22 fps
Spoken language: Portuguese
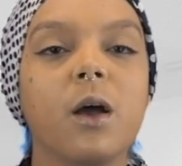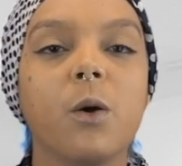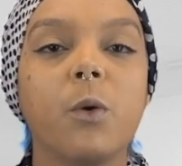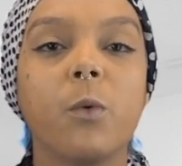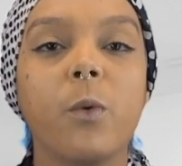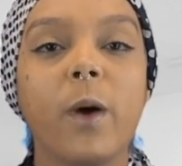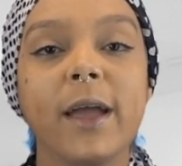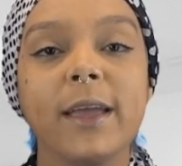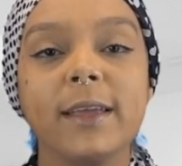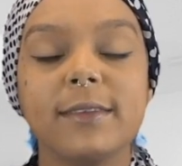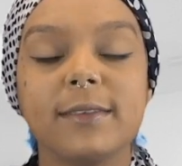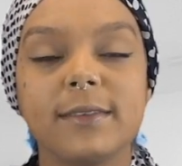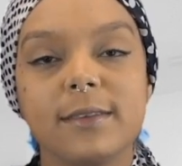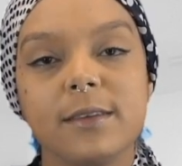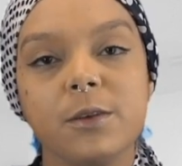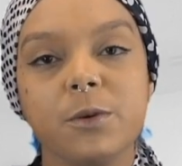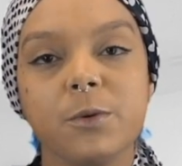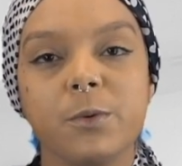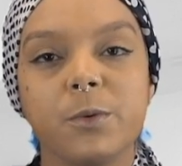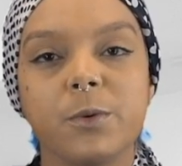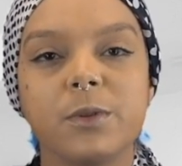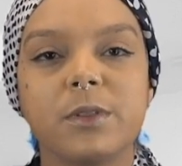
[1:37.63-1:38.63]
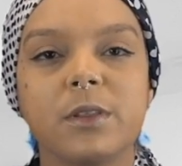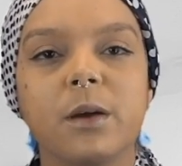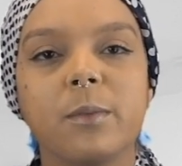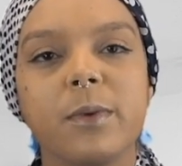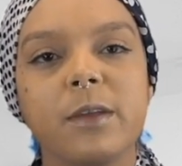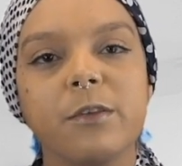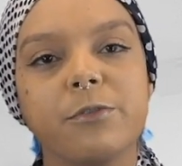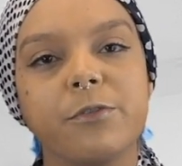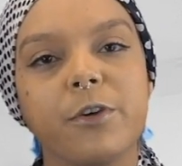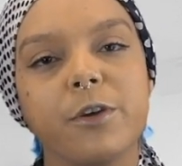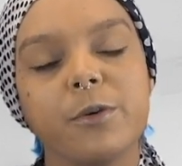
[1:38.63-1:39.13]
O AI-5
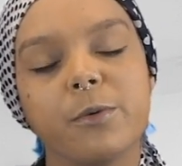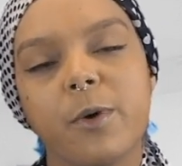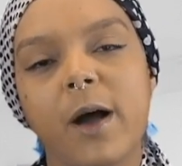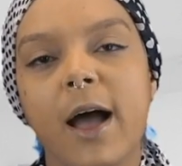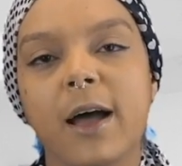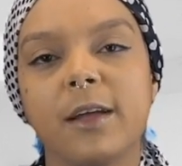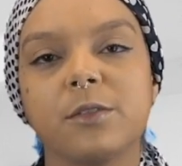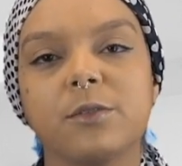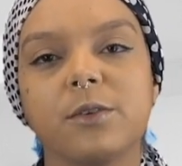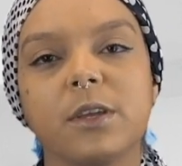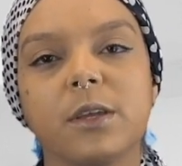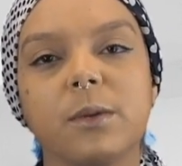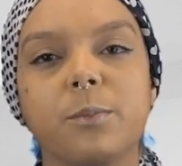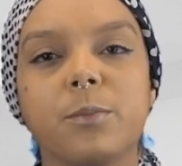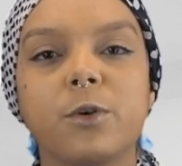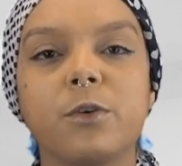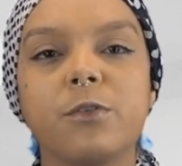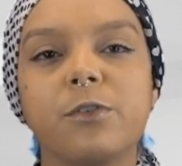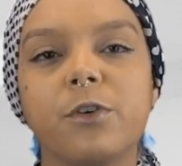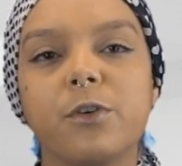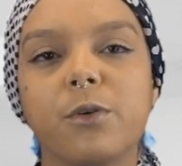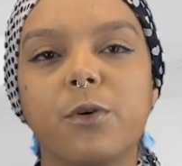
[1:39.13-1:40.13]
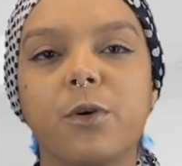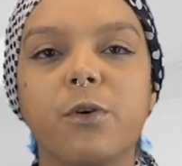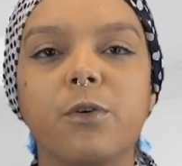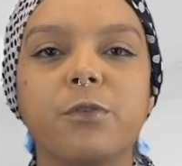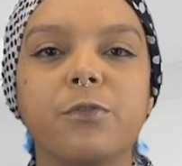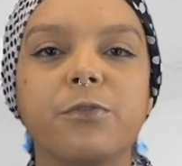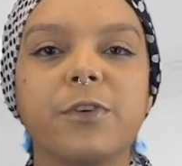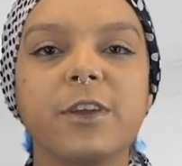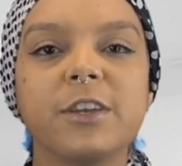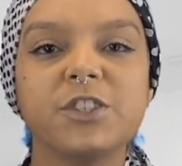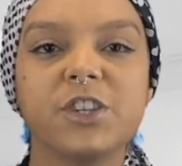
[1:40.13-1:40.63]
também foi o ato que provocou
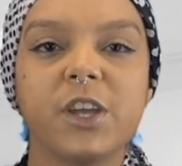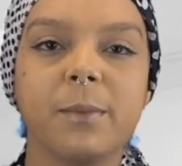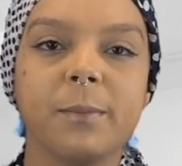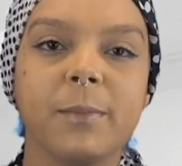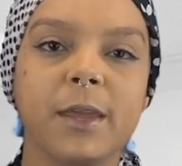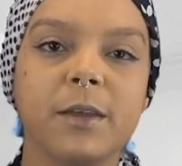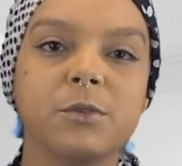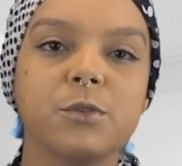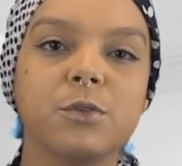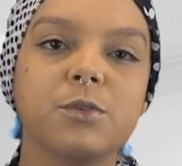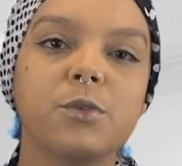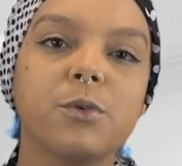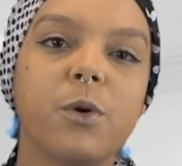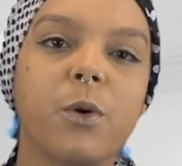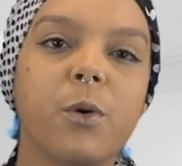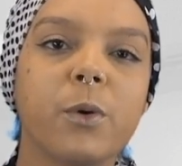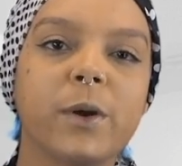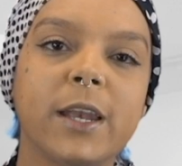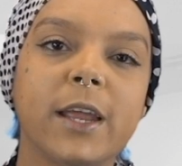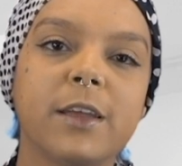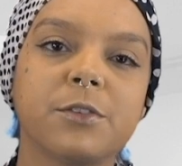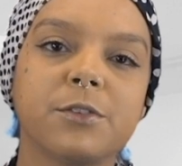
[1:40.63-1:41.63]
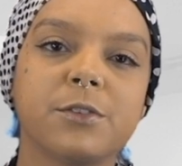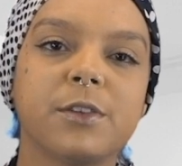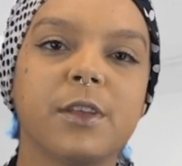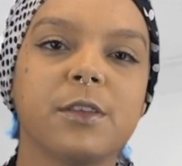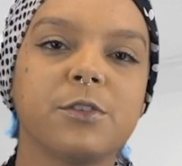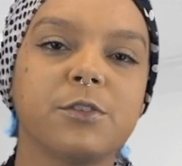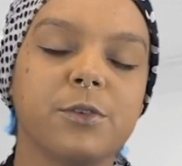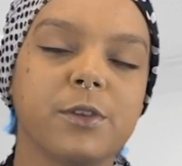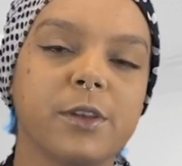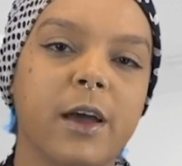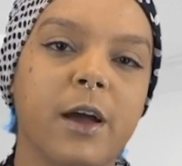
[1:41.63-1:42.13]
o fechamento do Congresso
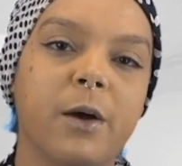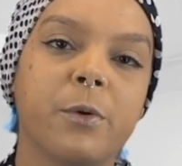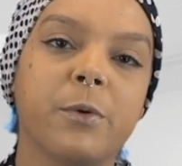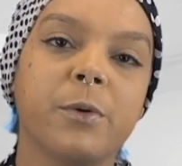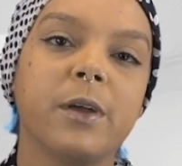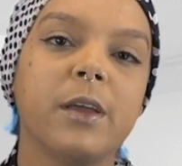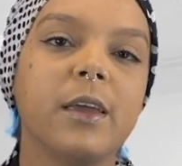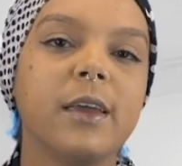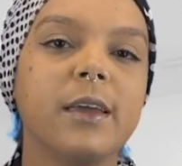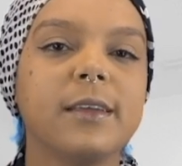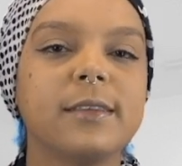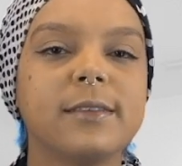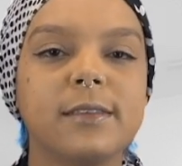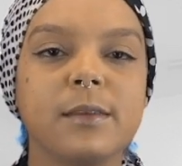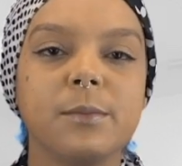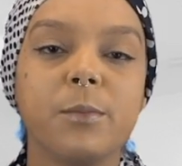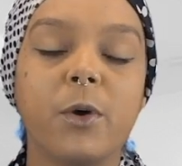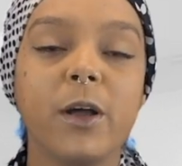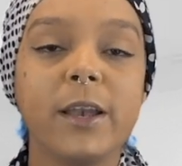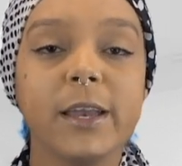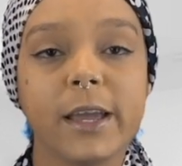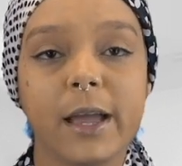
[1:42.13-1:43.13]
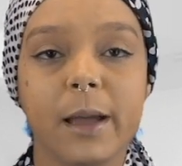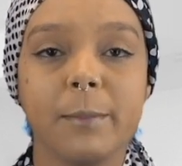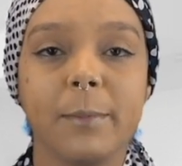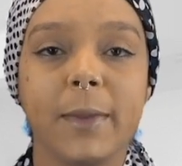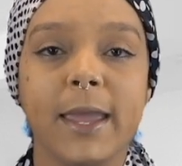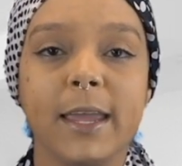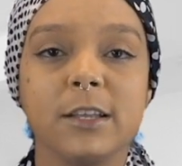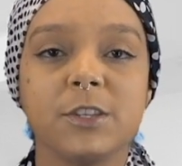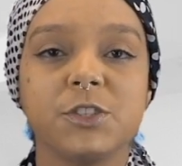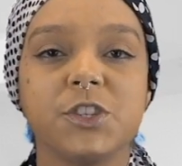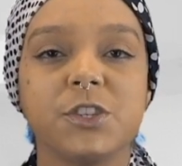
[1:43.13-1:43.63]
Nacional.
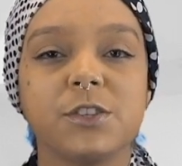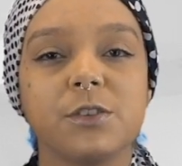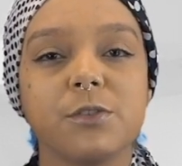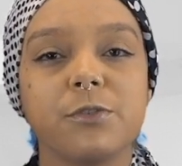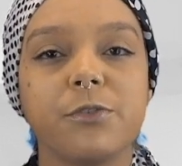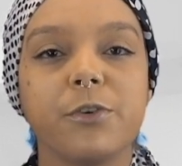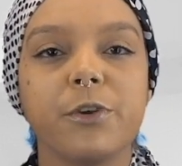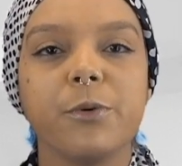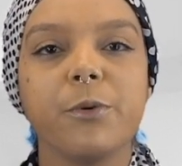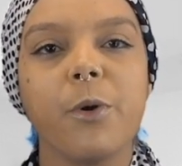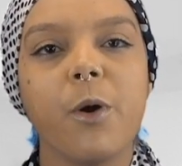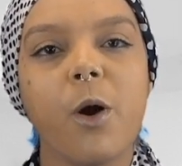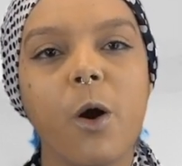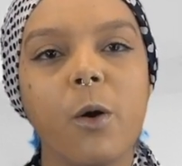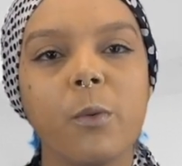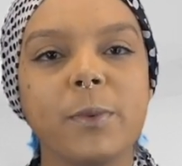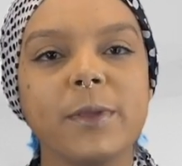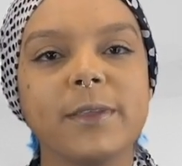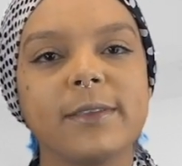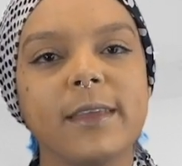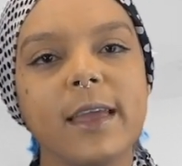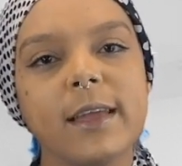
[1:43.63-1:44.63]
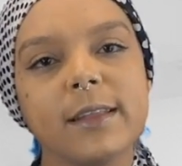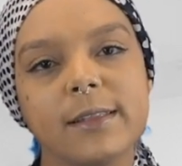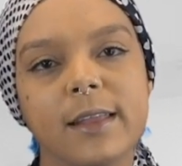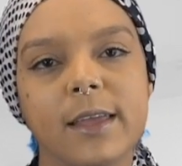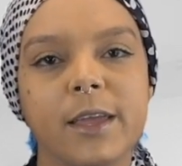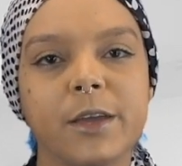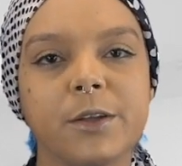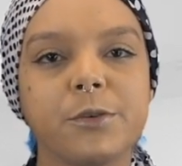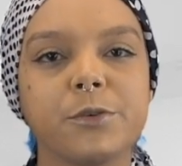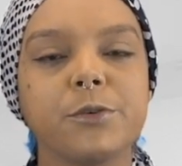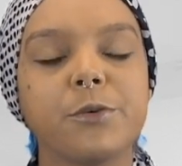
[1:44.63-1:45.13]
Simbolicamente, isso foi um golpe
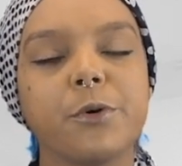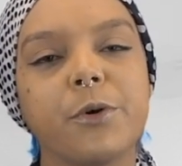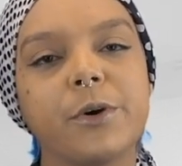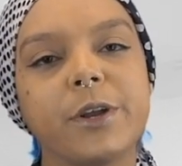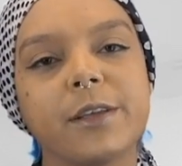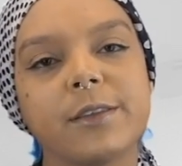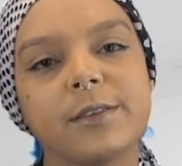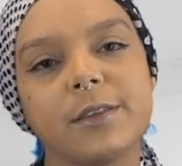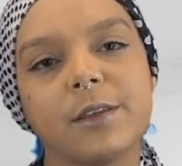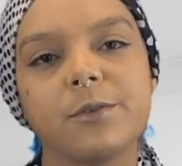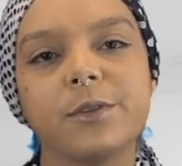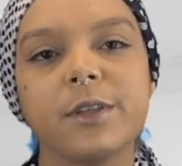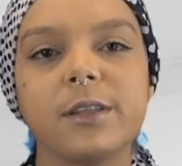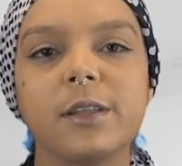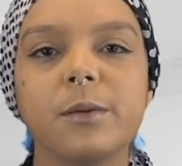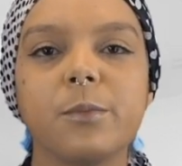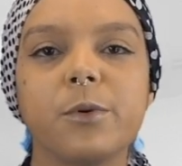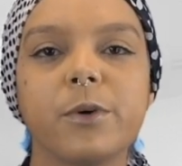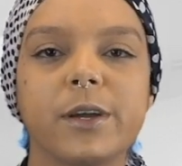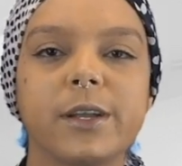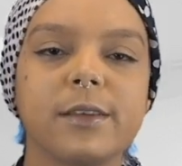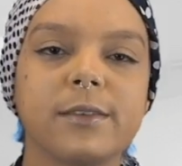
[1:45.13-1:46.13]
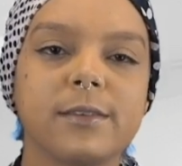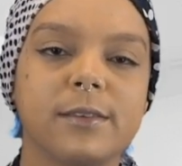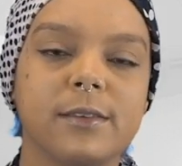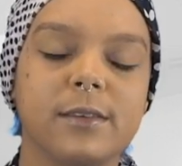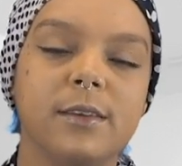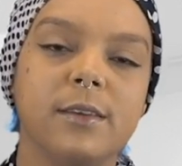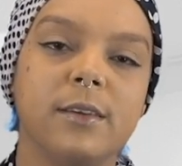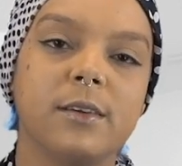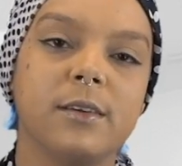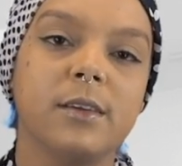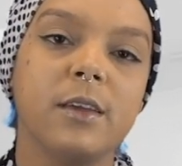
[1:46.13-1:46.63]
certeiro no coração da
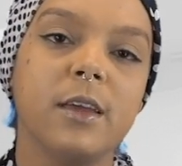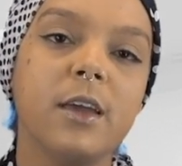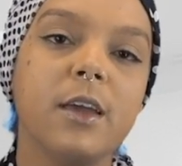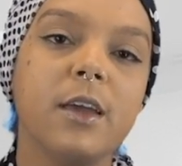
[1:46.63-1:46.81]
democracia.